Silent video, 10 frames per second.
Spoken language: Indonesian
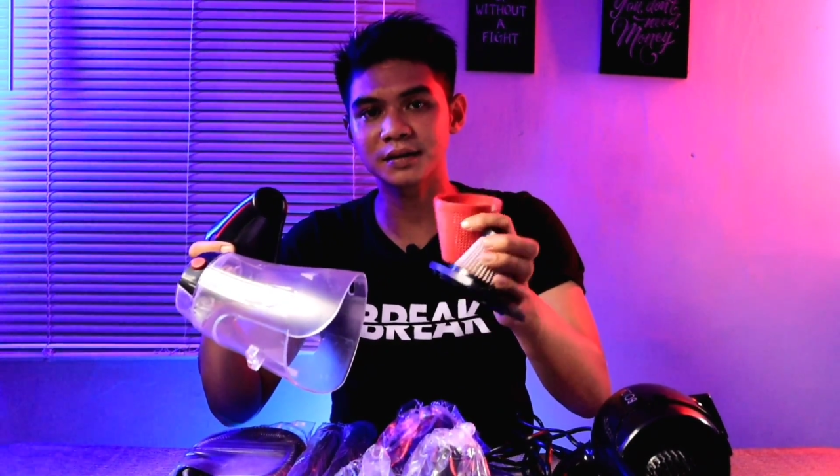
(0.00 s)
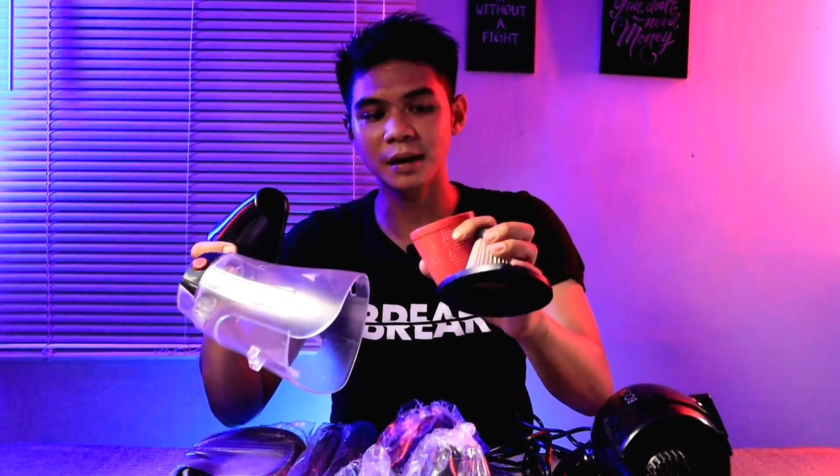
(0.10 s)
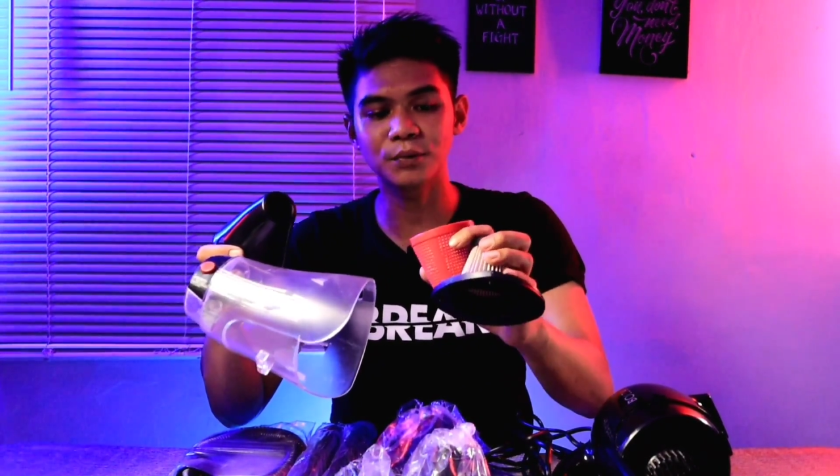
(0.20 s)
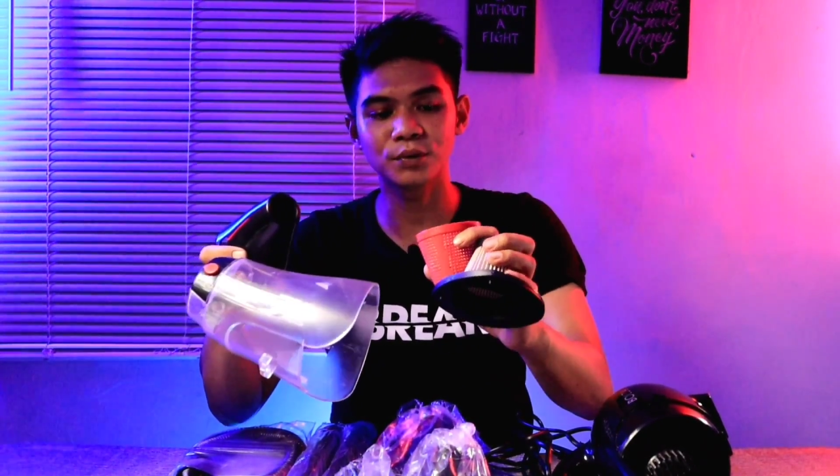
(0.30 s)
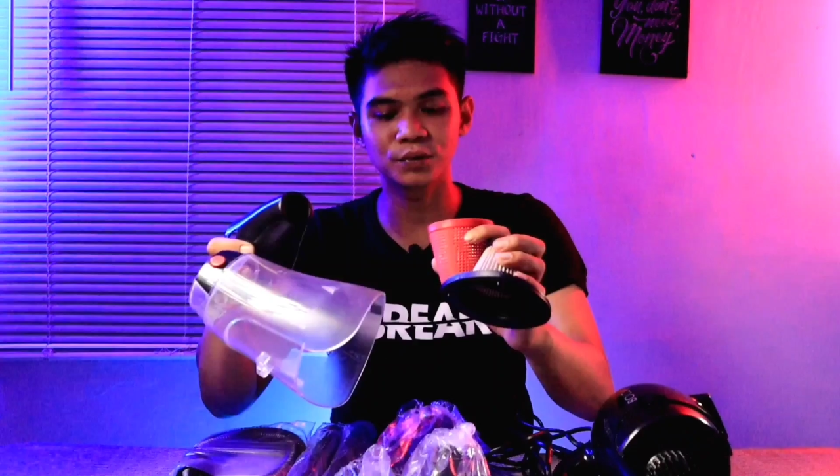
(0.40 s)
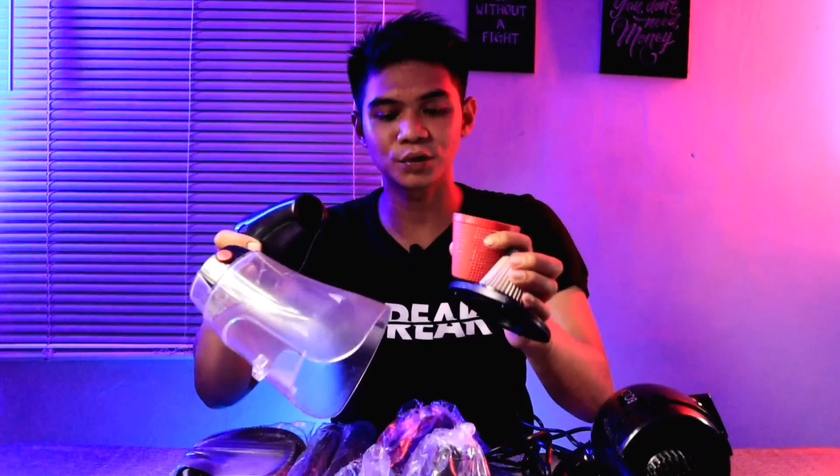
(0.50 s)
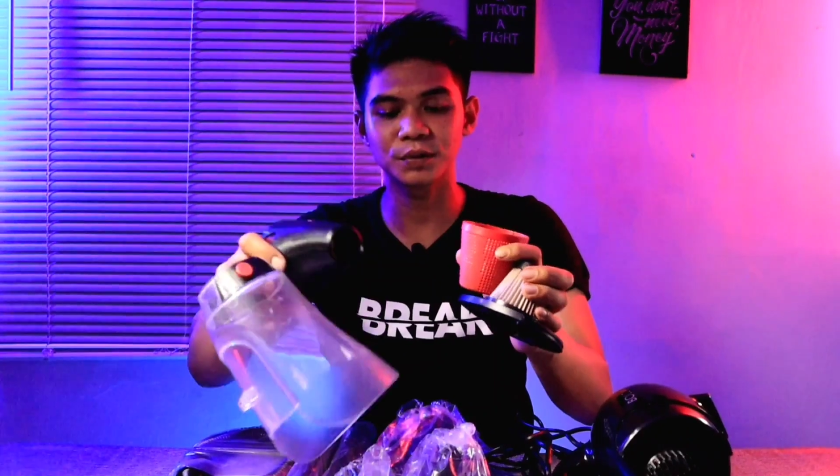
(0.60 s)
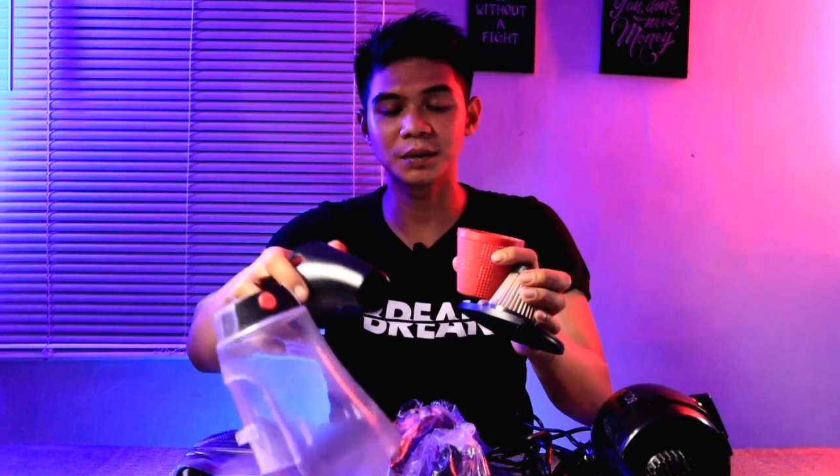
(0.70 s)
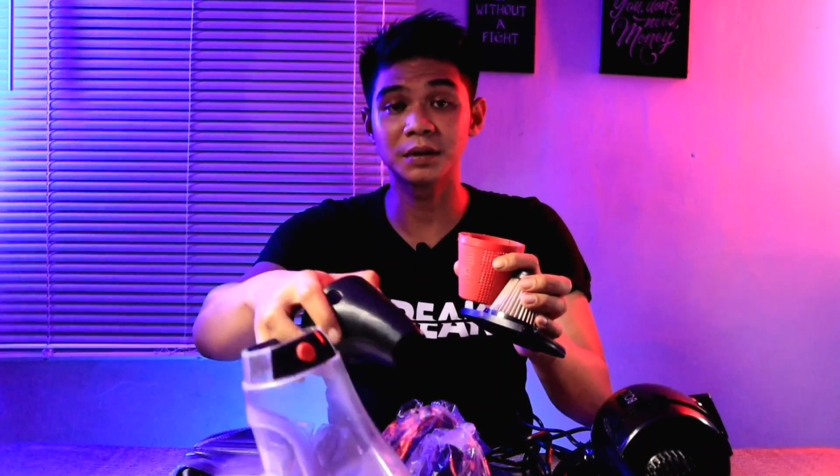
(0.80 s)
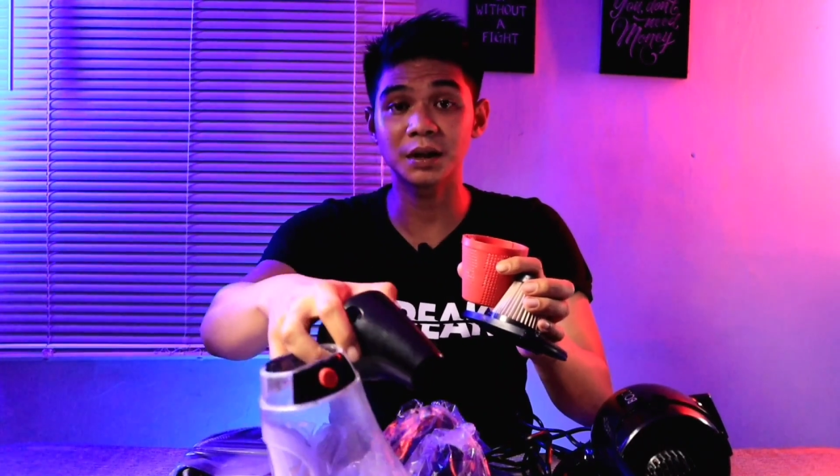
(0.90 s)
sabun untuk
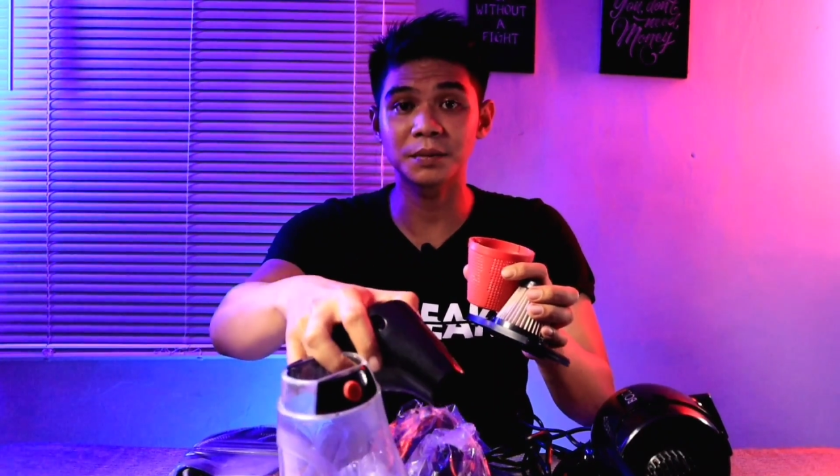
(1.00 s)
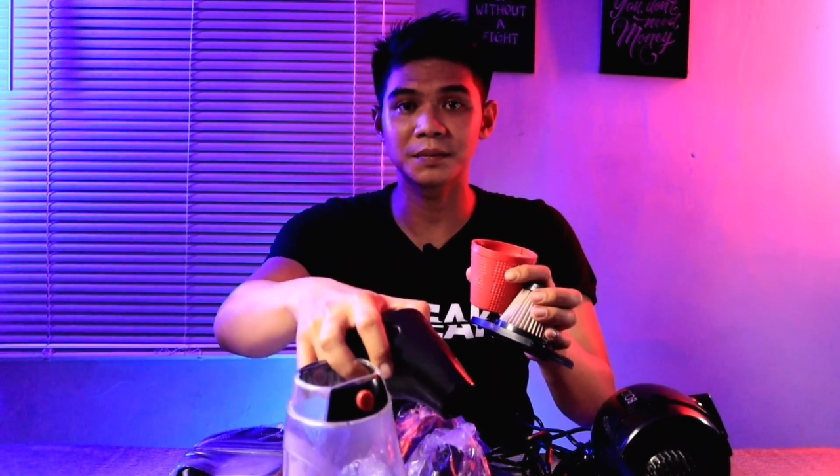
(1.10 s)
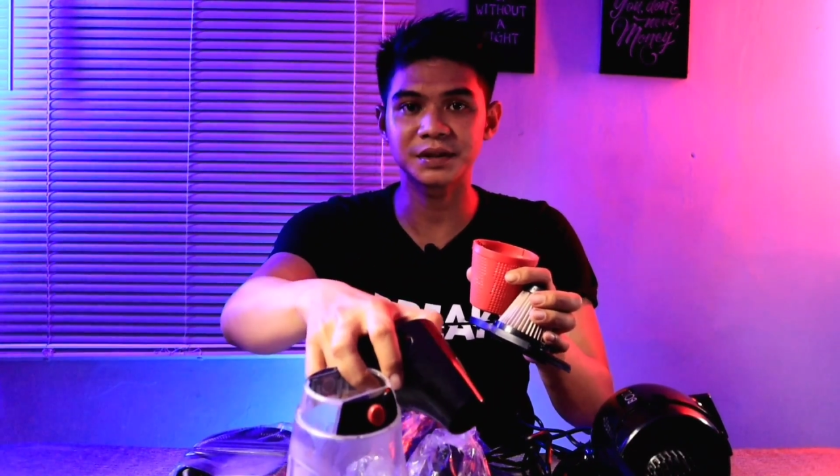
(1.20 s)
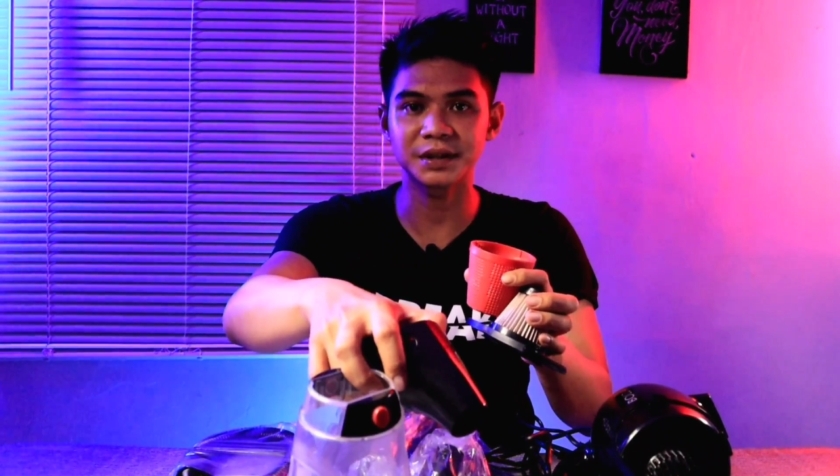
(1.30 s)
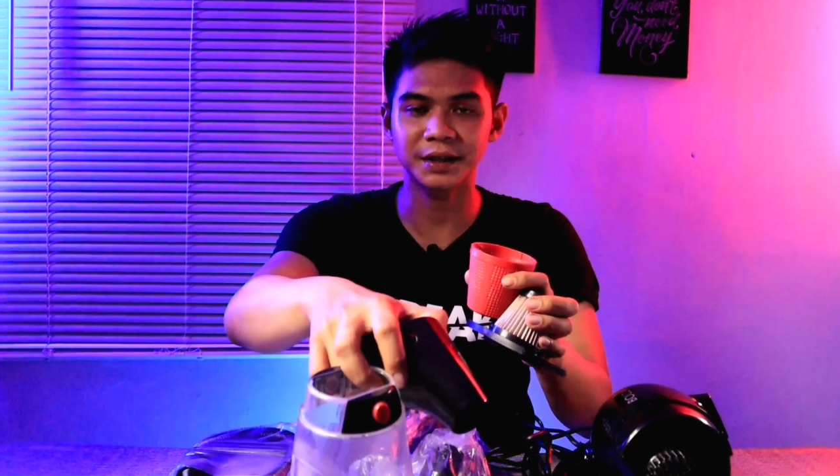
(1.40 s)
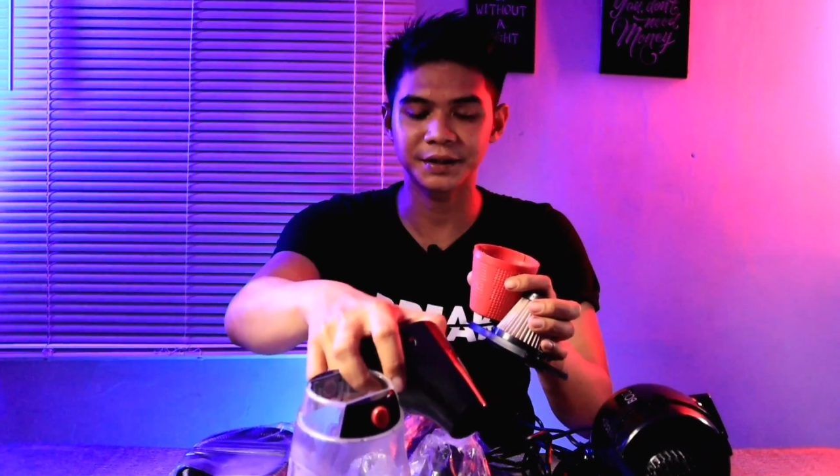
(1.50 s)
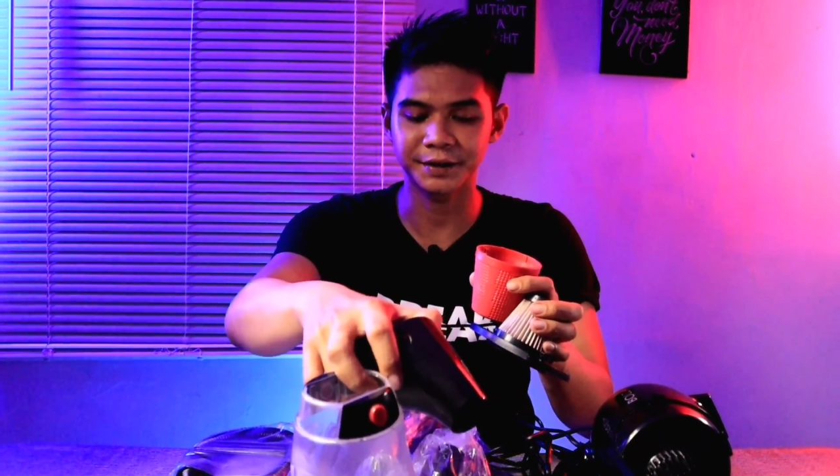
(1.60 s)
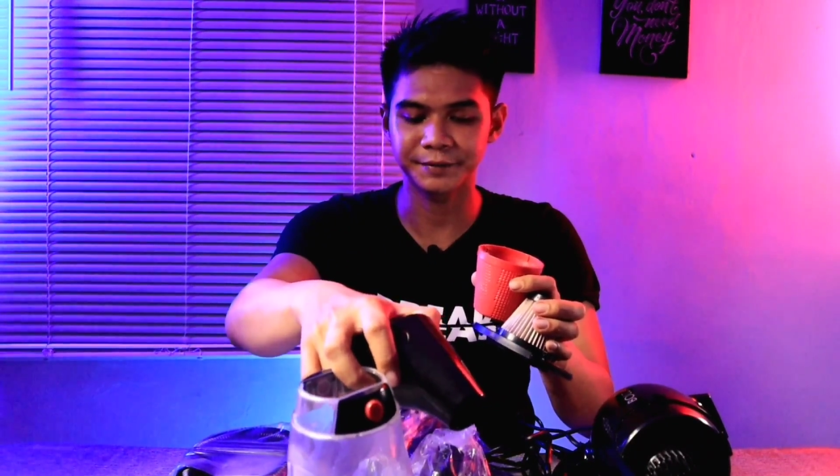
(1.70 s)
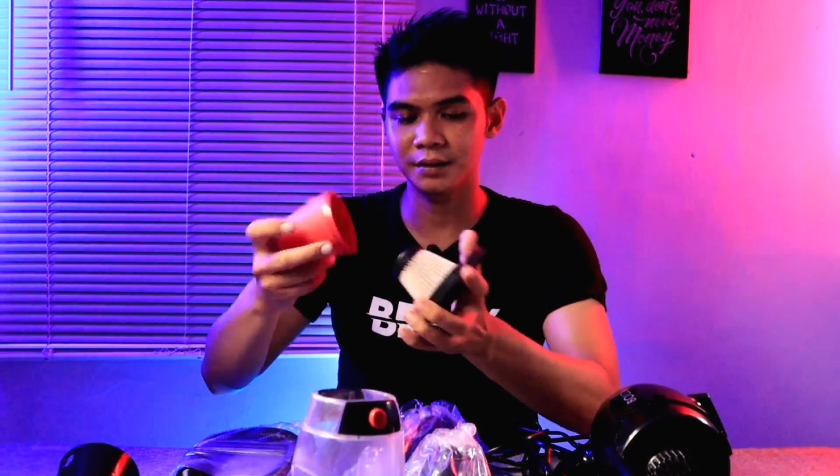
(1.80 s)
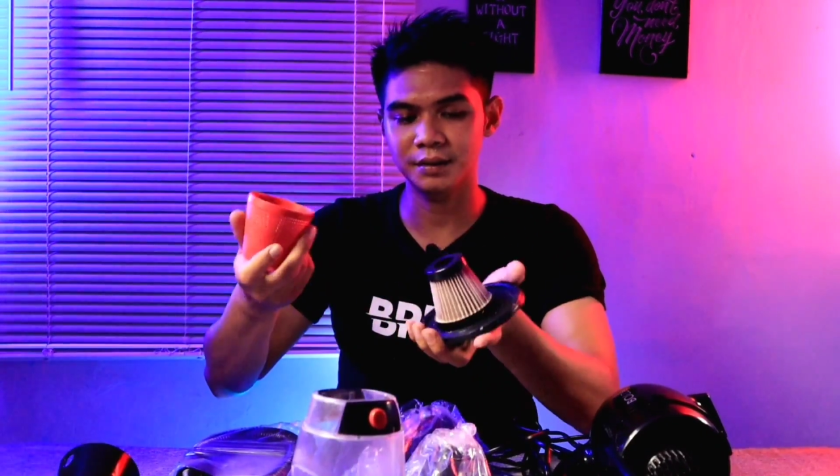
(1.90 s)
benar-benar membersihkannya